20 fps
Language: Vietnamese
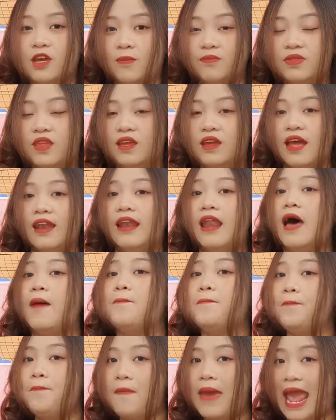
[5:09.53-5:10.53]
trong tiếng Anh là
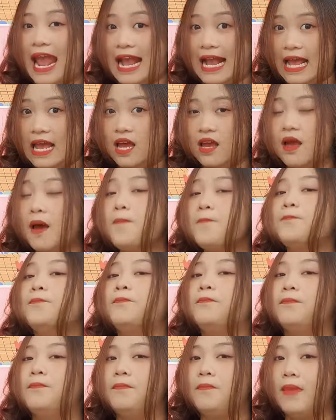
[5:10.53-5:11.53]

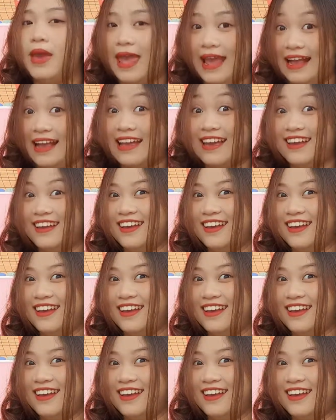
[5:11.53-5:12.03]
make